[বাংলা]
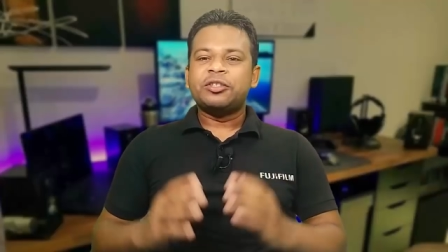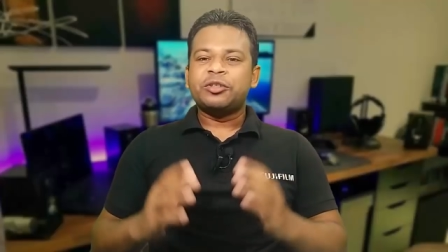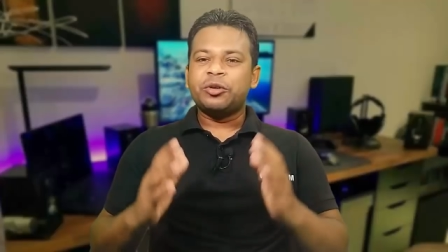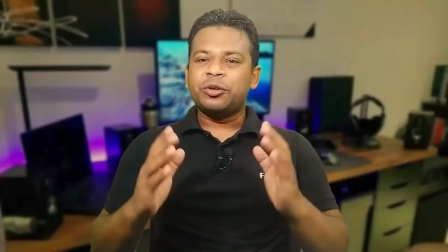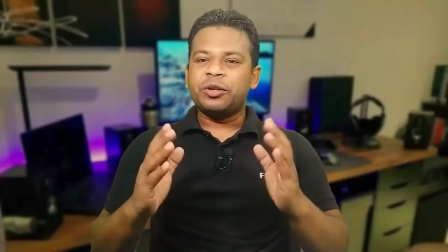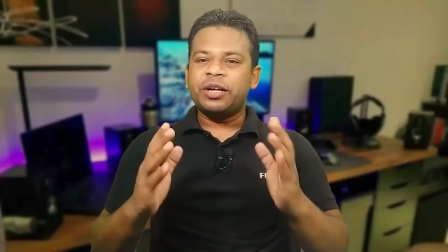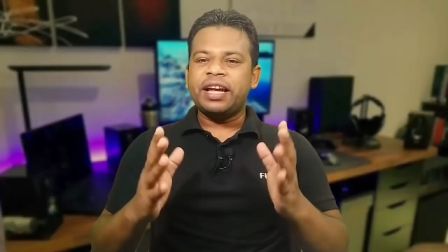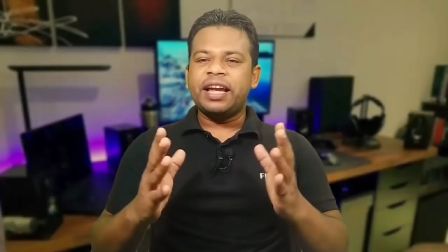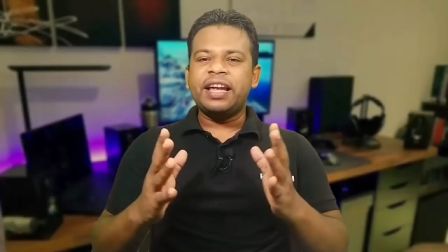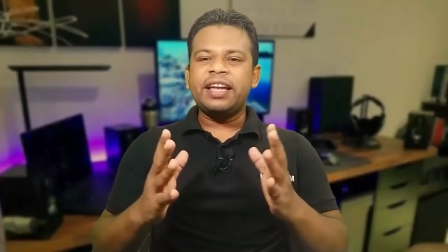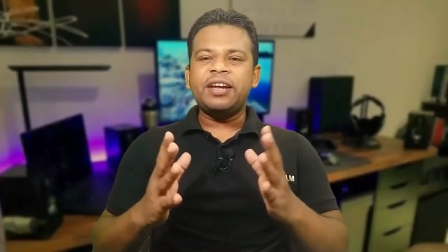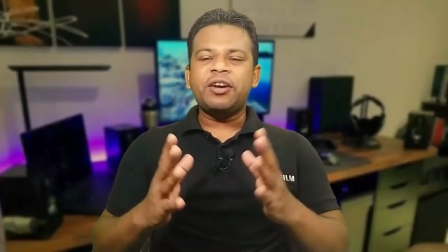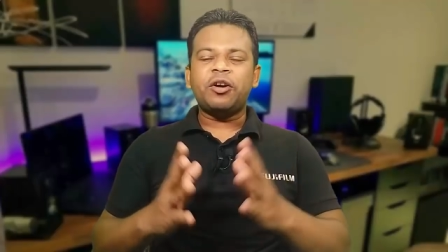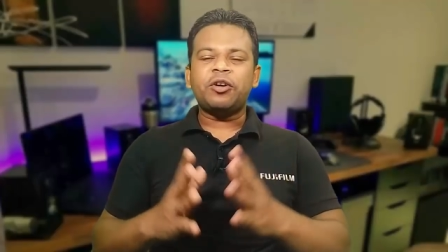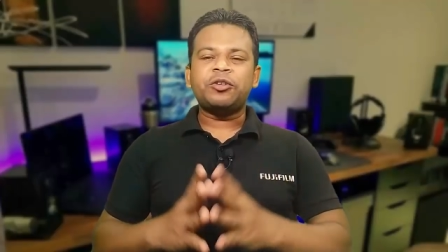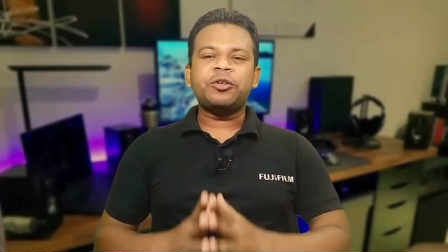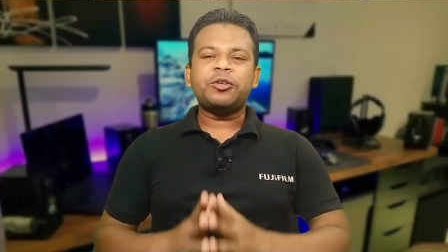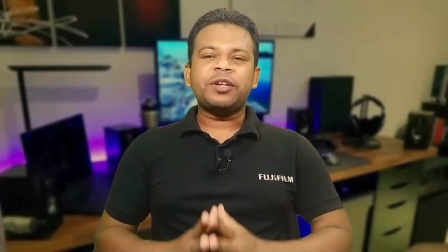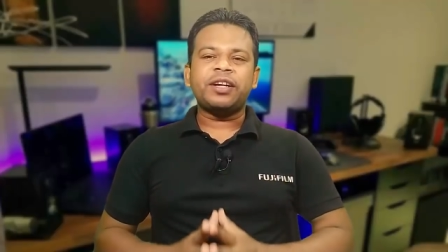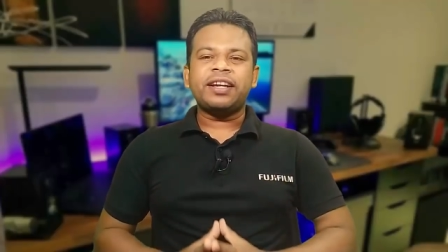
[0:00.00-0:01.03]
সো এই
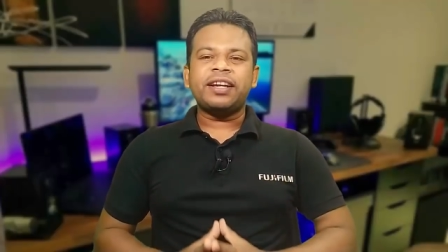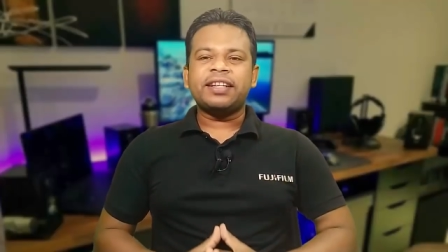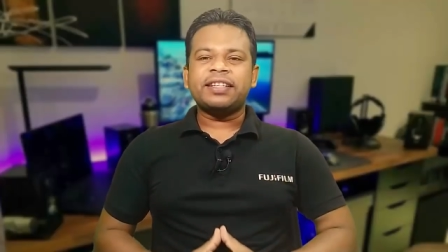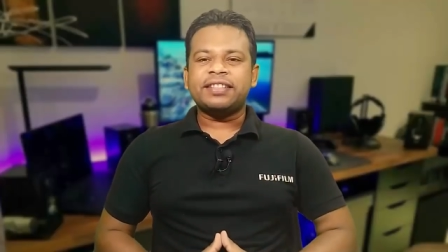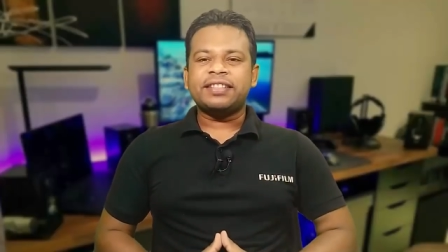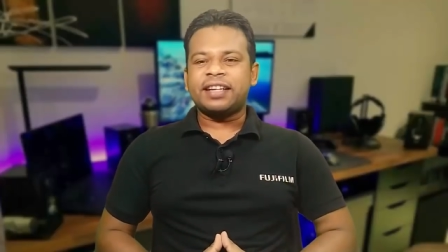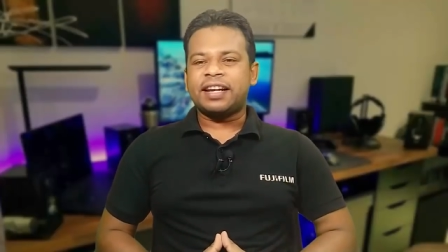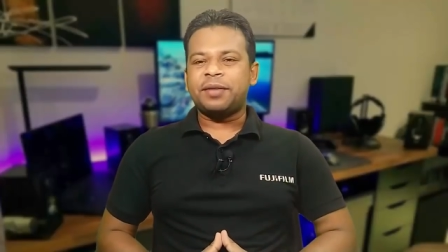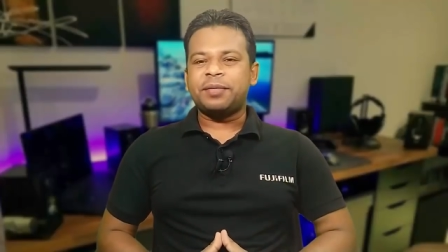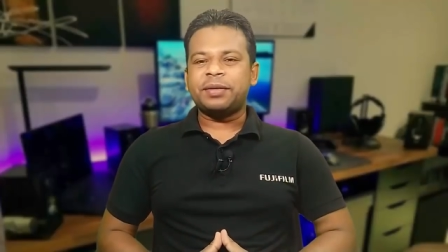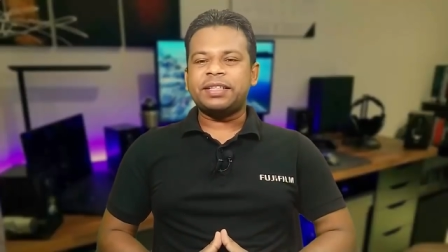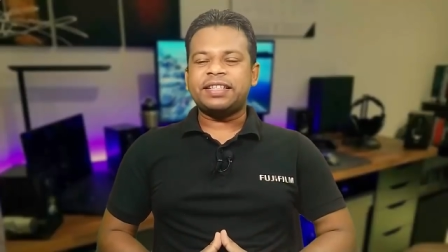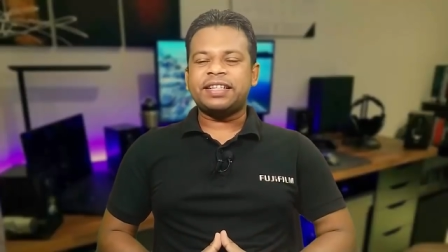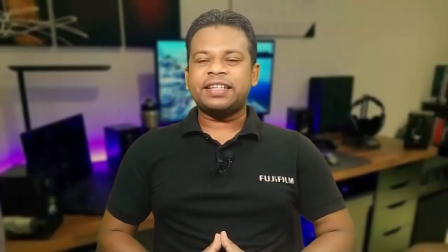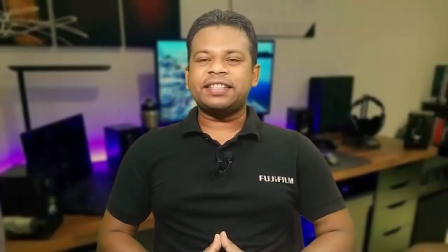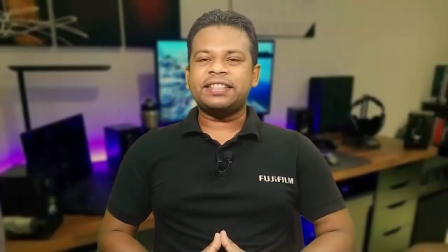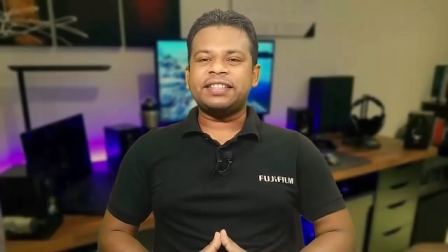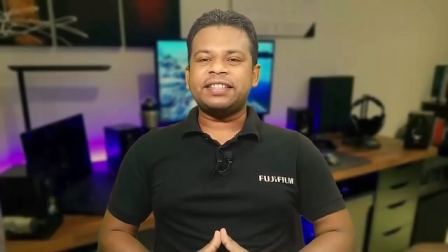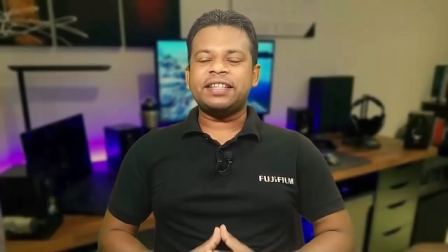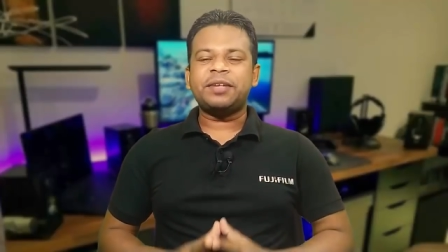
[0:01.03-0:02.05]
অর্জনে যারা আমাদের
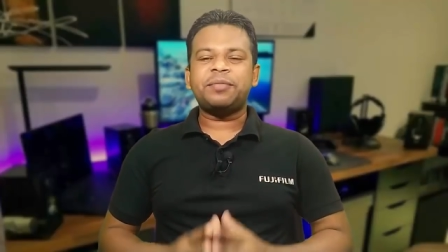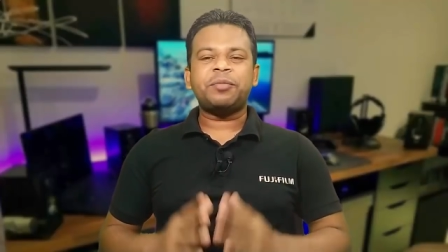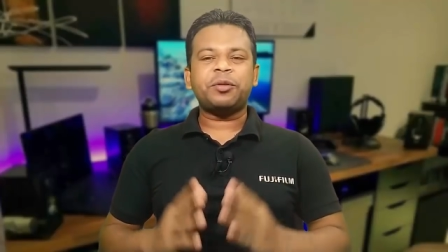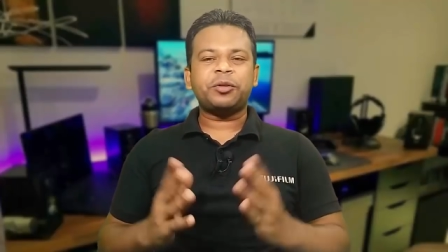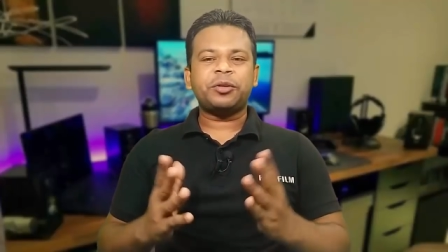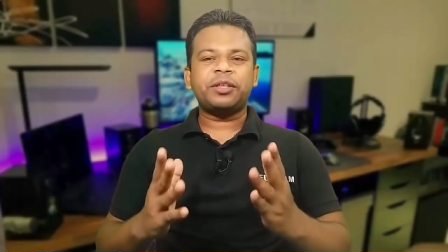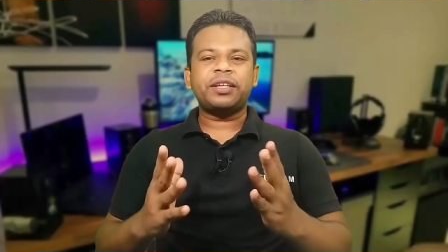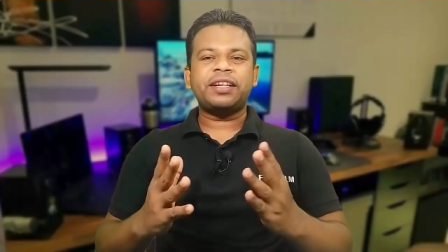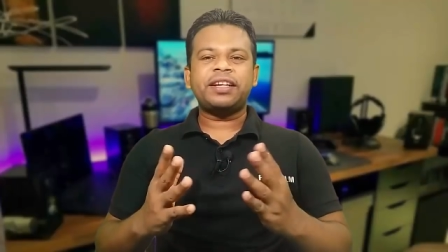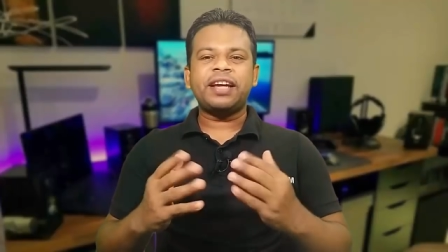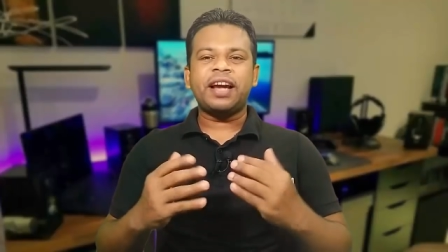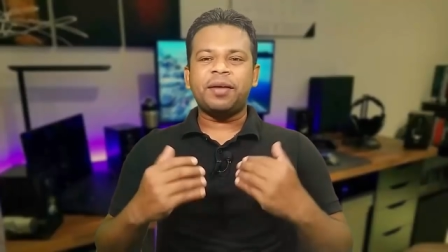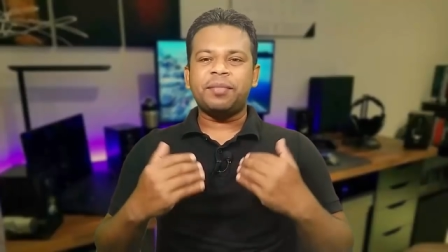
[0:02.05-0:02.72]
সাথে ছিলেন প্রত্যেককে